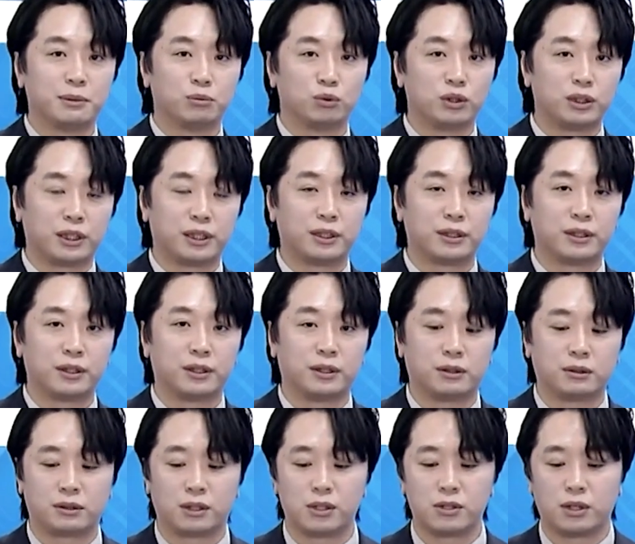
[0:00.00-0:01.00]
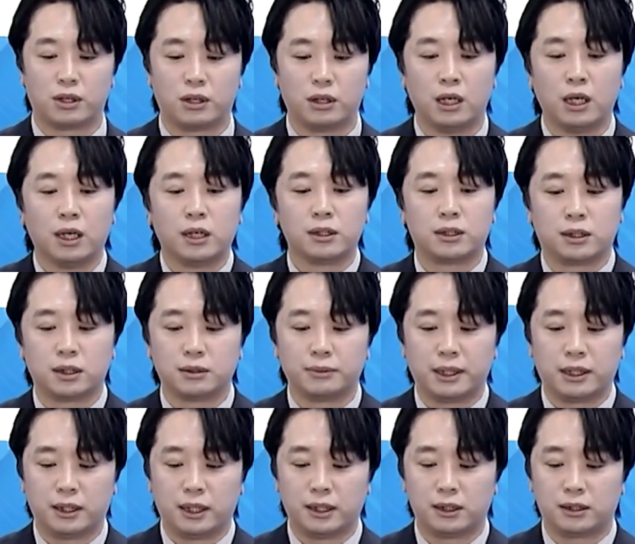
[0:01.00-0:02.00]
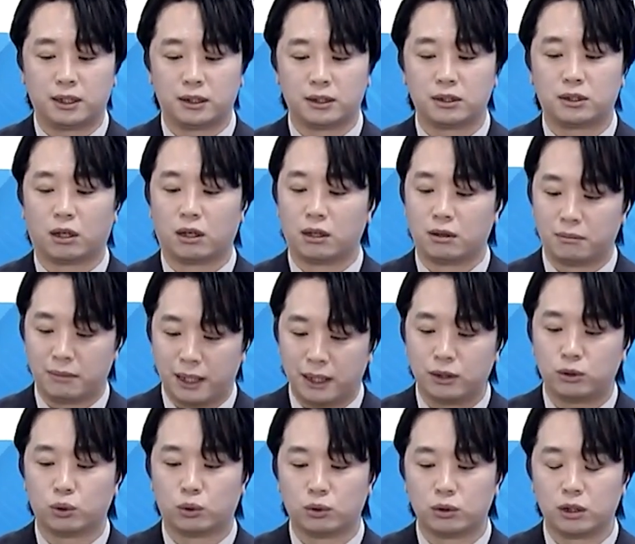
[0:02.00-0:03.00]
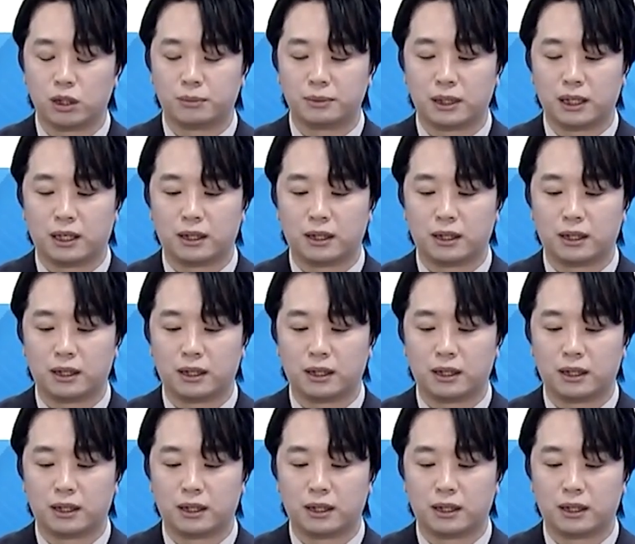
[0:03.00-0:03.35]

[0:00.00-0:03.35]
문제예요. 그래서 지금 NHN은 정말 좋은 기업이다.